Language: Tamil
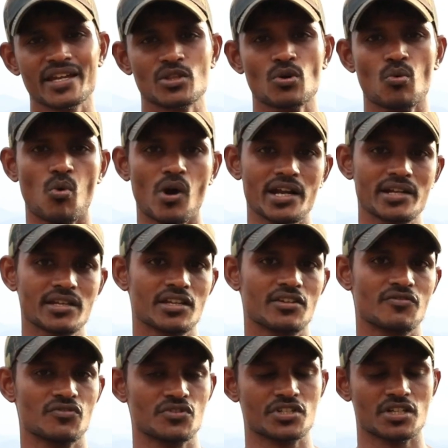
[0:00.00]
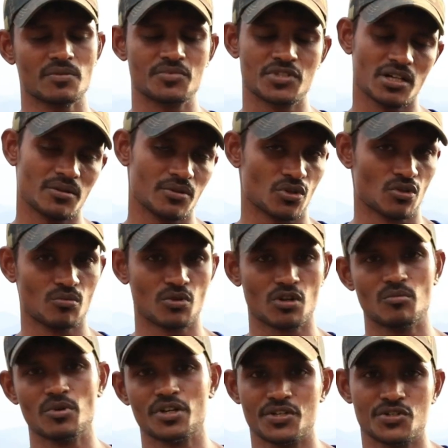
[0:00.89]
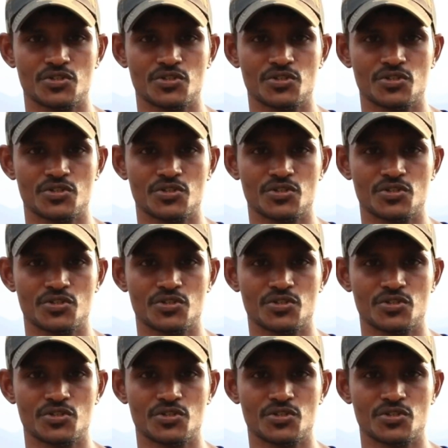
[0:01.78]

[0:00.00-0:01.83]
இந்த ஒயிட் கிரி புஷ்அப்ஸ் அவங்க ரொம்ப ரொம்ப